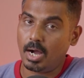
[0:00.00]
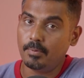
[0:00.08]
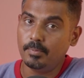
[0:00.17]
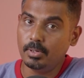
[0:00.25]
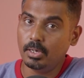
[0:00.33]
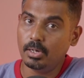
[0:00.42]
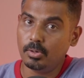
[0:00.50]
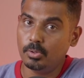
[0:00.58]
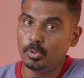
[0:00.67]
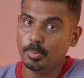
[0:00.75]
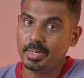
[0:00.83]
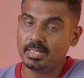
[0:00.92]
அவ்வளோ
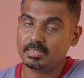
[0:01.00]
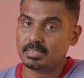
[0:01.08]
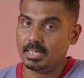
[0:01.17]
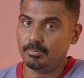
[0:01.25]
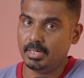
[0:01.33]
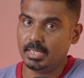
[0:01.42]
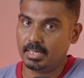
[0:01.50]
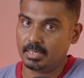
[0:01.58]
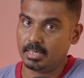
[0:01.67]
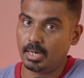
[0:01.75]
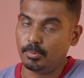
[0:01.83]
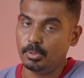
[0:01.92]
லூமினன்ஸ் லெவலில்
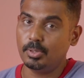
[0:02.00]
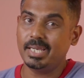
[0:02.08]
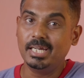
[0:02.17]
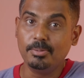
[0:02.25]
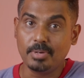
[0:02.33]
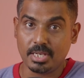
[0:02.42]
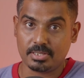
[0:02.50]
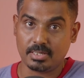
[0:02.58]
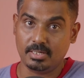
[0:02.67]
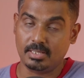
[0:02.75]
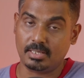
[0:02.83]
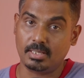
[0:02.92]
இருக்குது அவ்வளோ
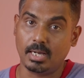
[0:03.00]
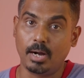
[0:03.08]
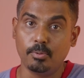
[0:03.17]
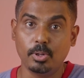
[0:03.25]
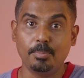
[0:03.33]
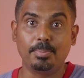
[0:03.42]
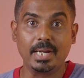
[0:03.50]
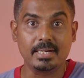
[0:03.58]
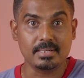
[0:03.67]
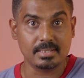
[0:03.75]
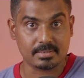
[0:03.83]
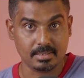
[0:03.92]
இலுமினேஷனில் இருக்குது அவ்வளோ
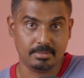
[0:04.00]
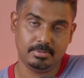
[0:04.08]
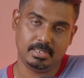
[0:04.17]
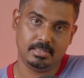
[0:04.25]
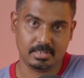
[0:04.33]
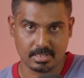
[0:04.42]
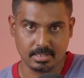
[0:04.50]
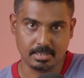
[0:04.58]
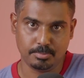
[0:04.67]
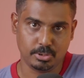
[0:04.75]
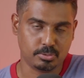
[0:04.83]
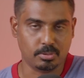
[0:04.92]
பிரைட்னஸ் லெவலில் இருக்குது
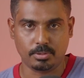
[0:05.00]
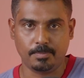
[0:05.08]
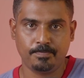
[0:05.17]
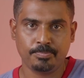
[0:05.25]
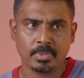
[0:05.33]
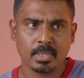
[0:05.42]
அப்படின்னு சொல்கிறோம்